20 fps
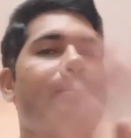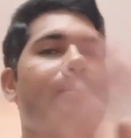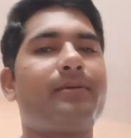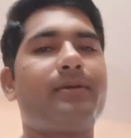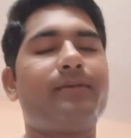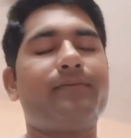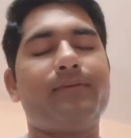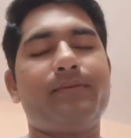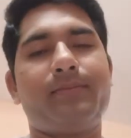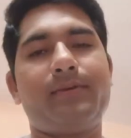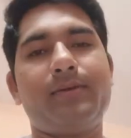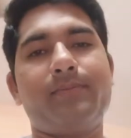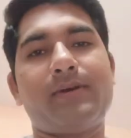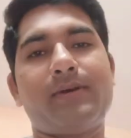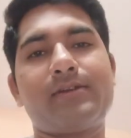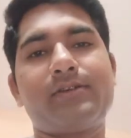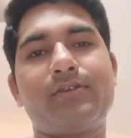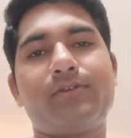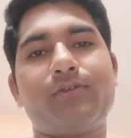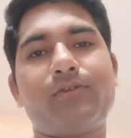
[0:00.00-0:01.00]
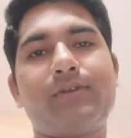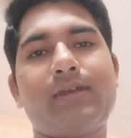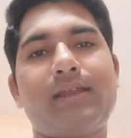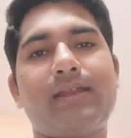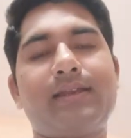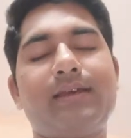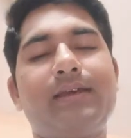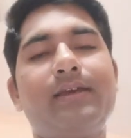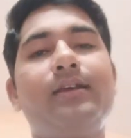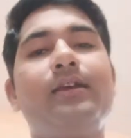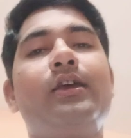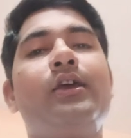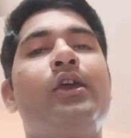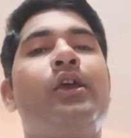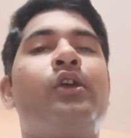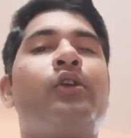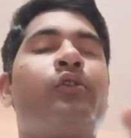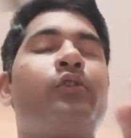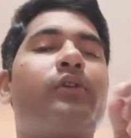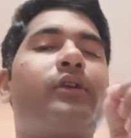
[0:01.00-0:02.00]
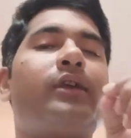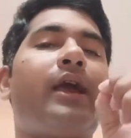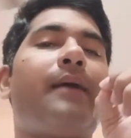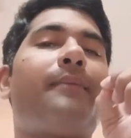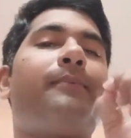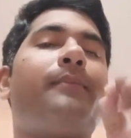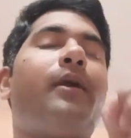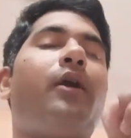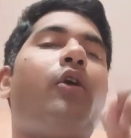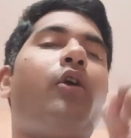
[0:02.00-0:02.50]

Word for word: आपके 50 परसेंट हो जाते हैं क्योंकि आप